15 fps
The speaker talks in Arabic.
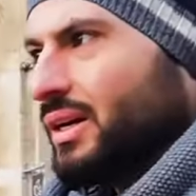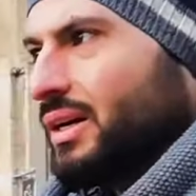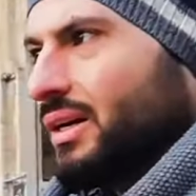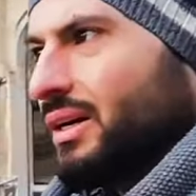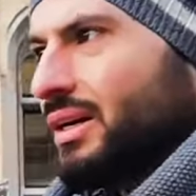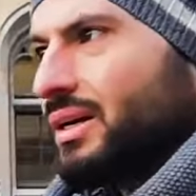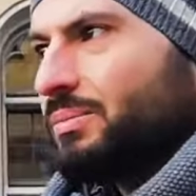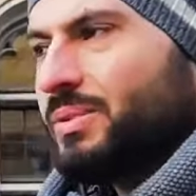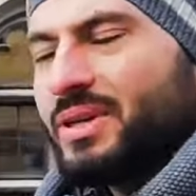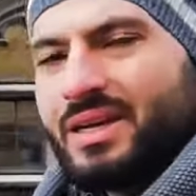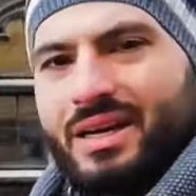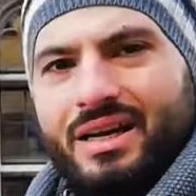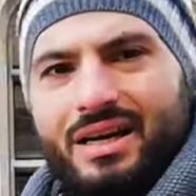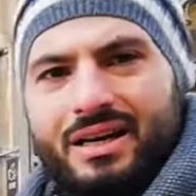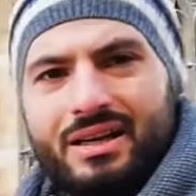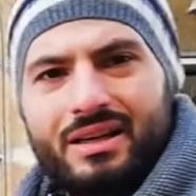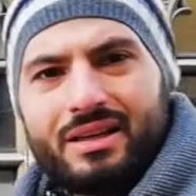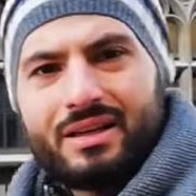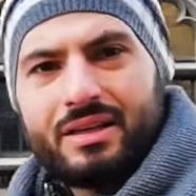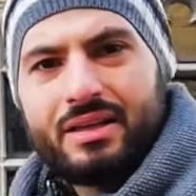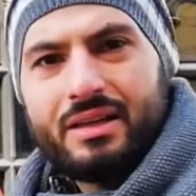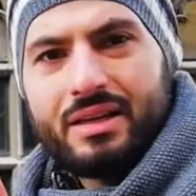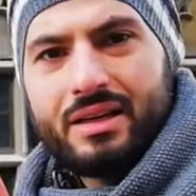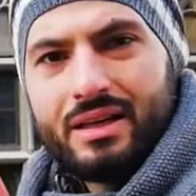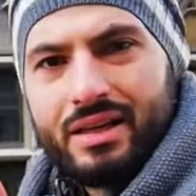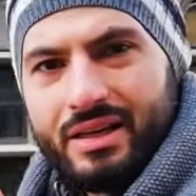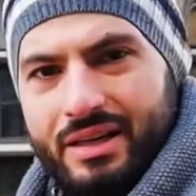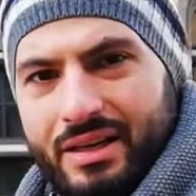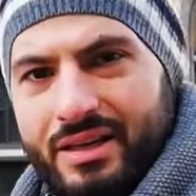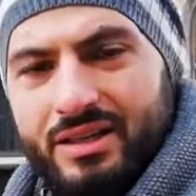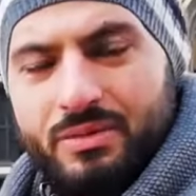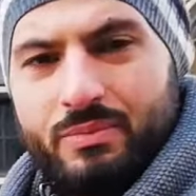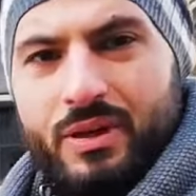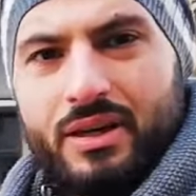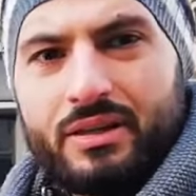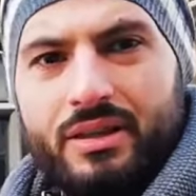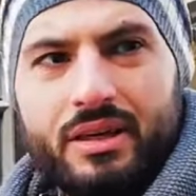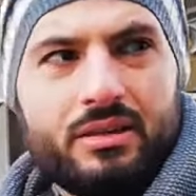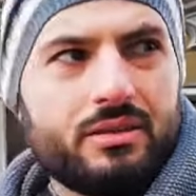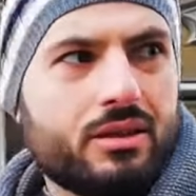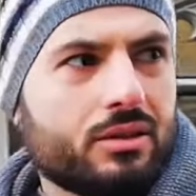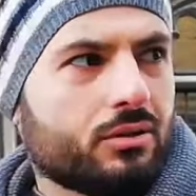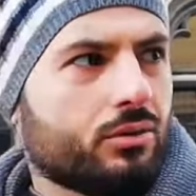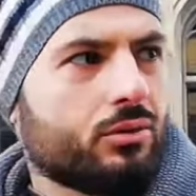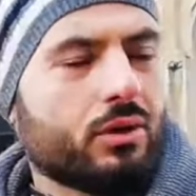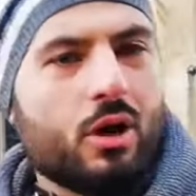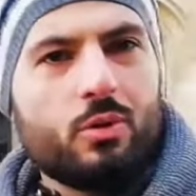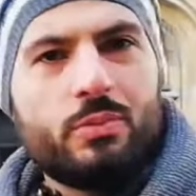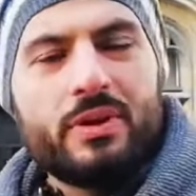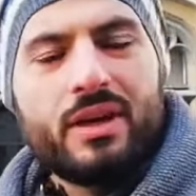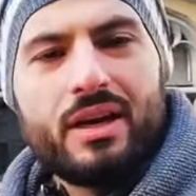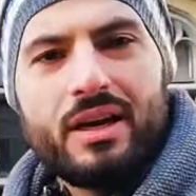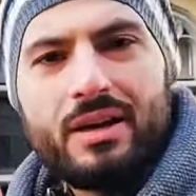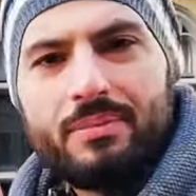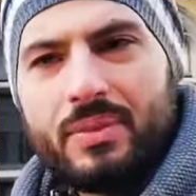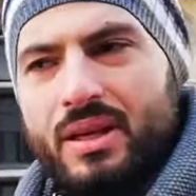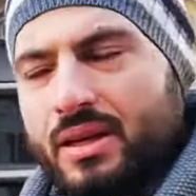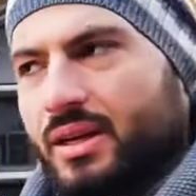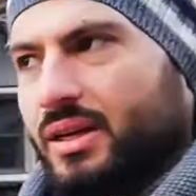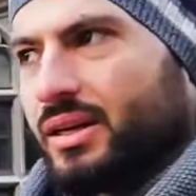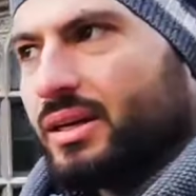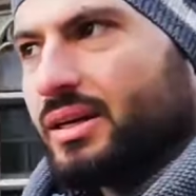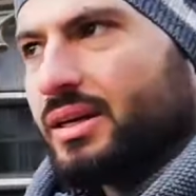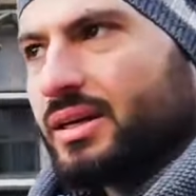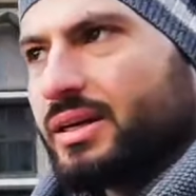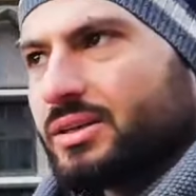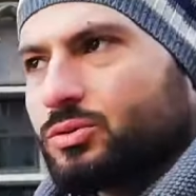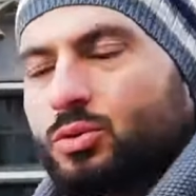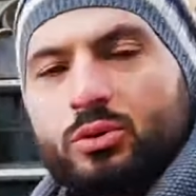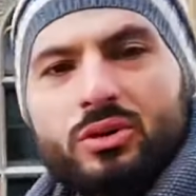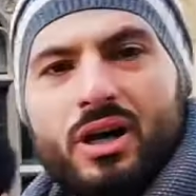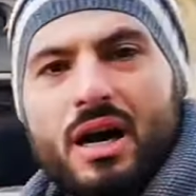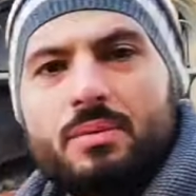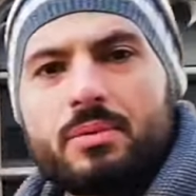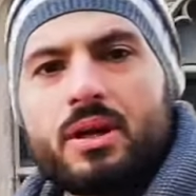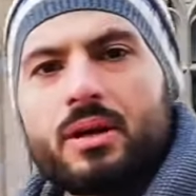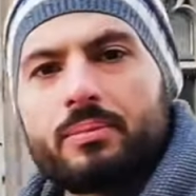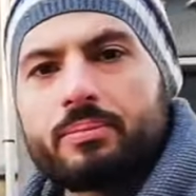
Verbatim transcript: آه، بيها آه، عتمة يعني نقدر نقول او بيها آه، تكون غامقة